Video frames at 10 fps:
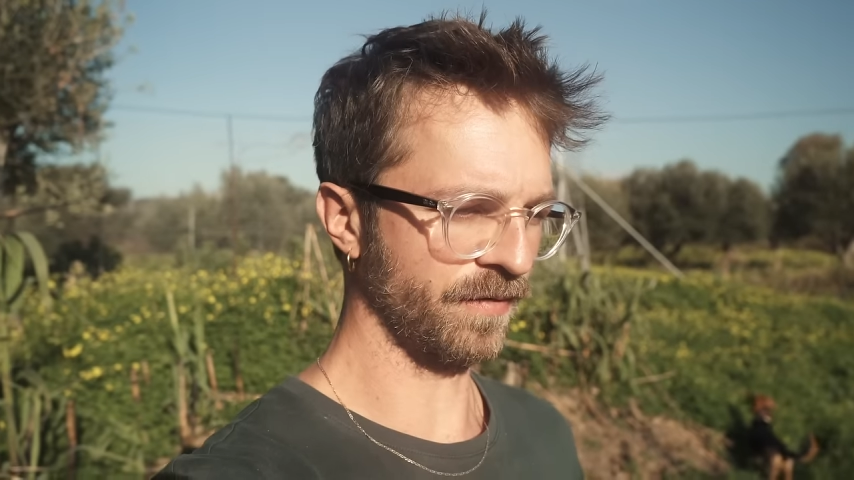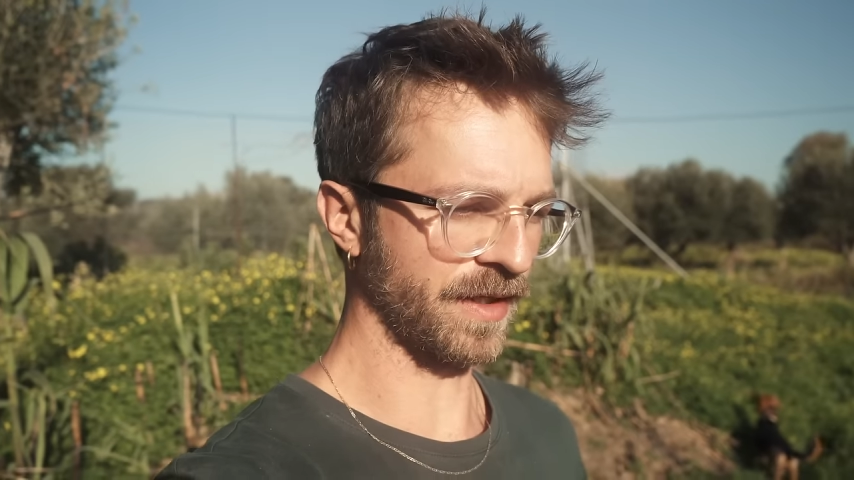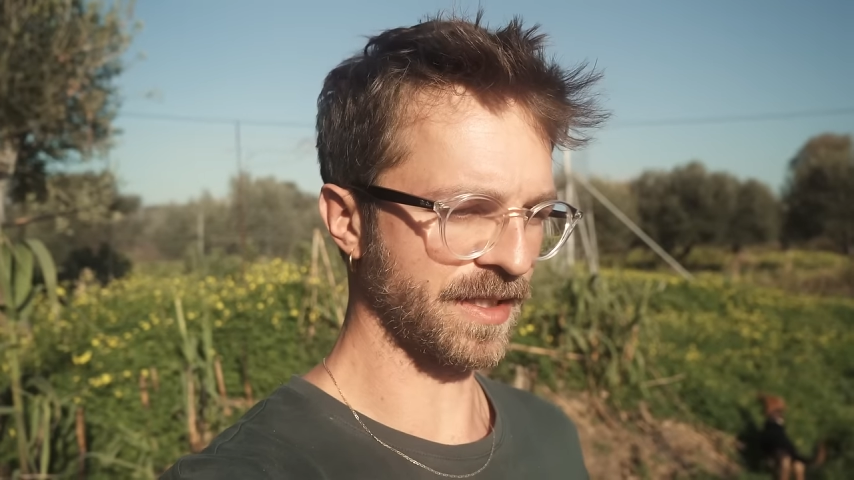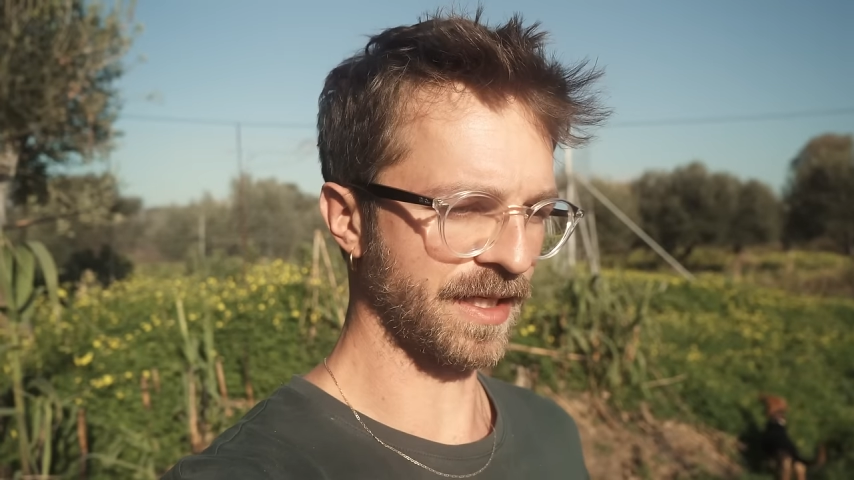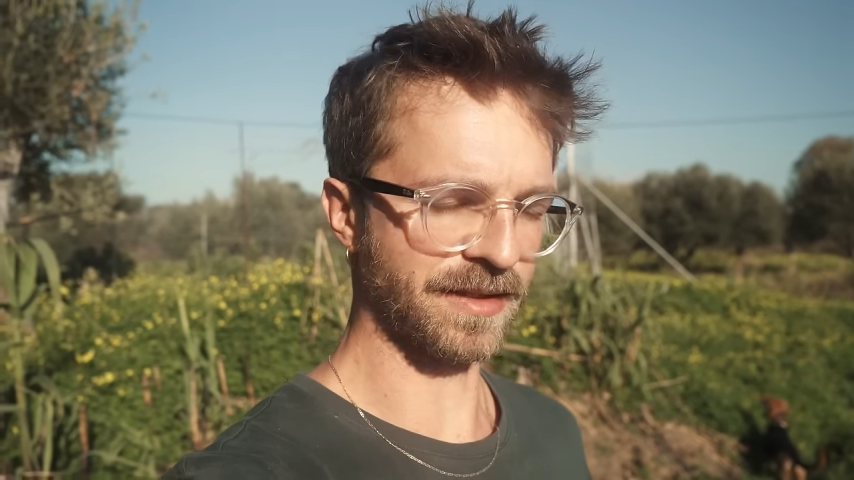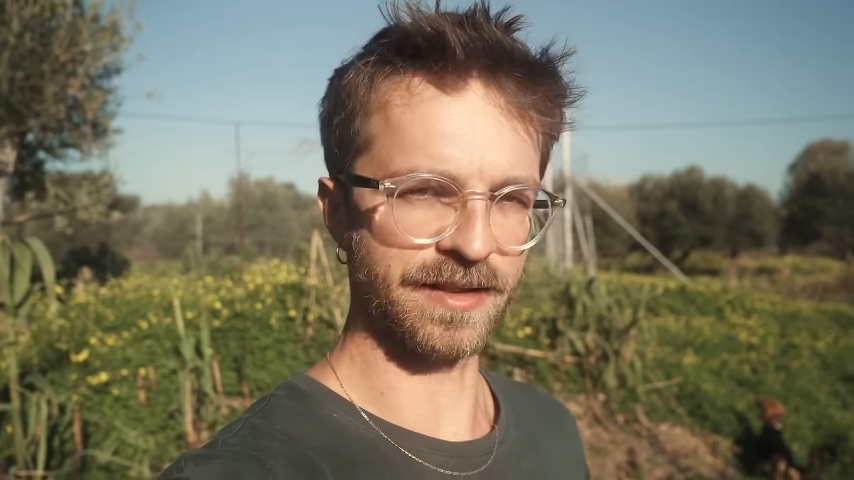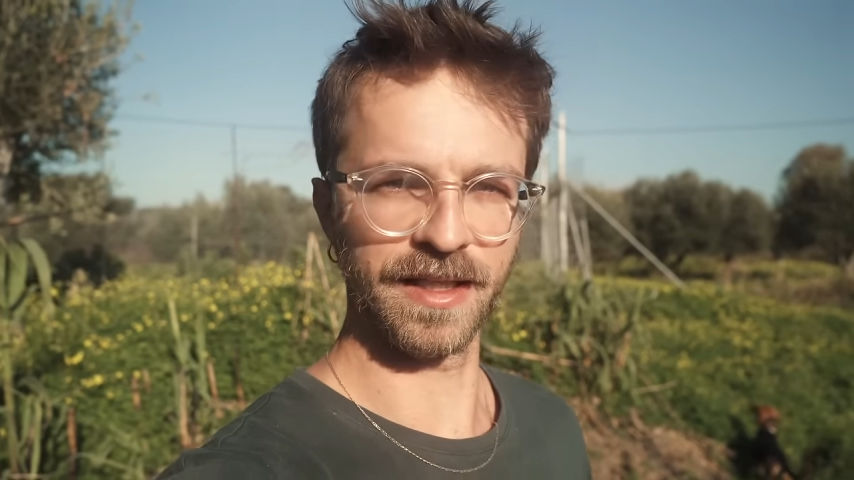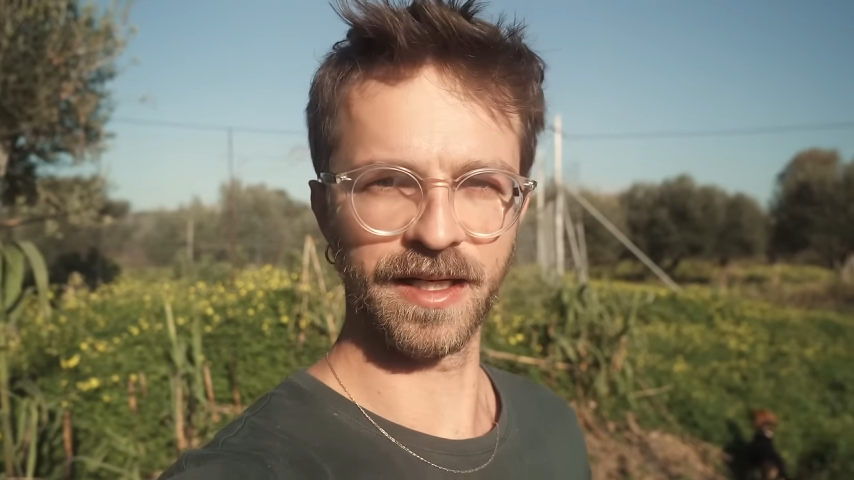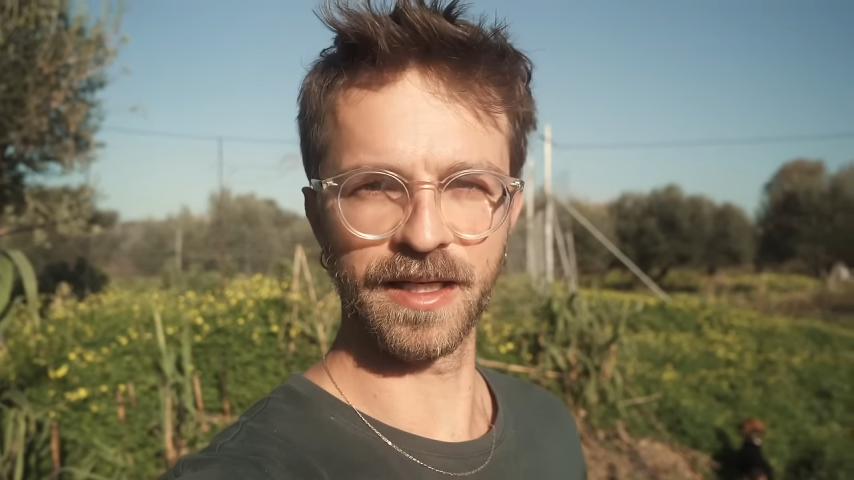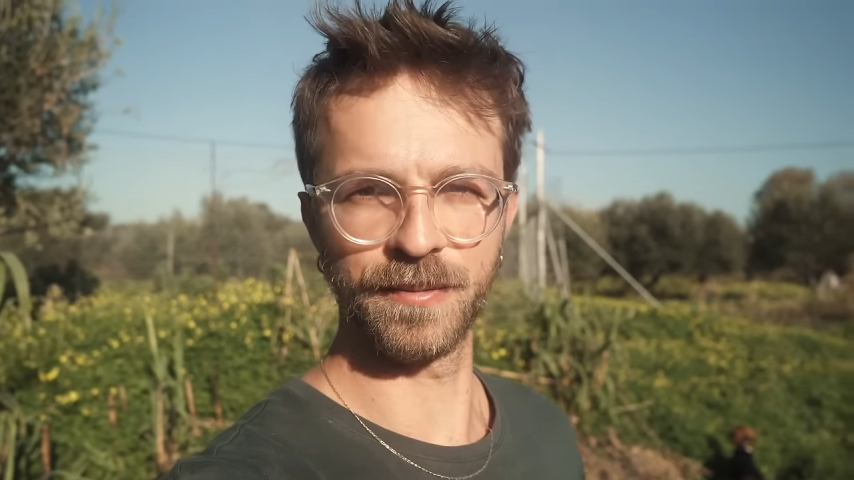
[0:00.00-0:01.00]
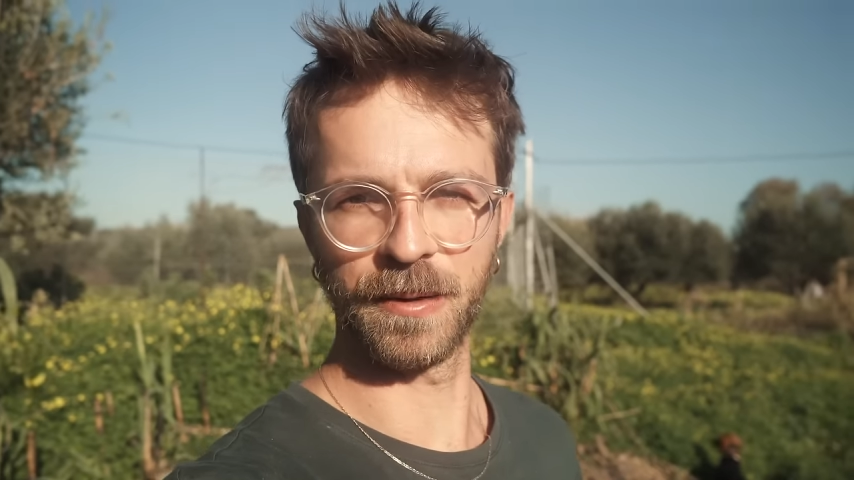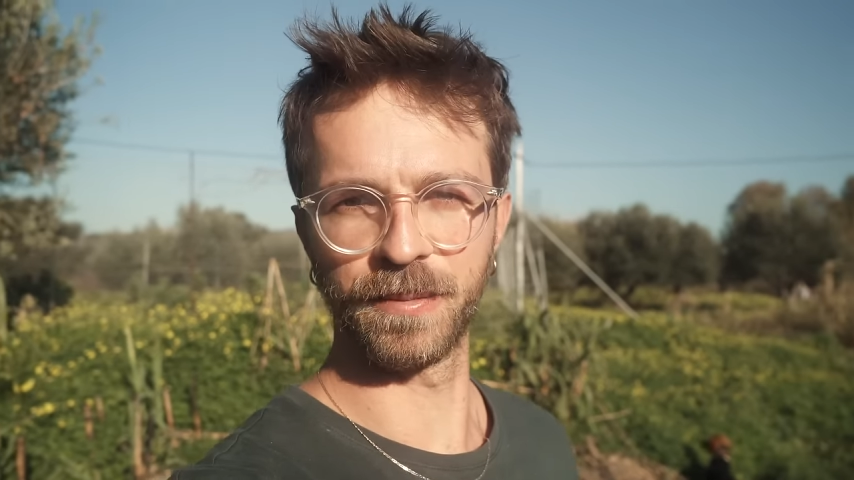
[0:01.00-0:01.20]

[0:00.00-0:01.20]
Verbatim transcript: was letztes Jahr im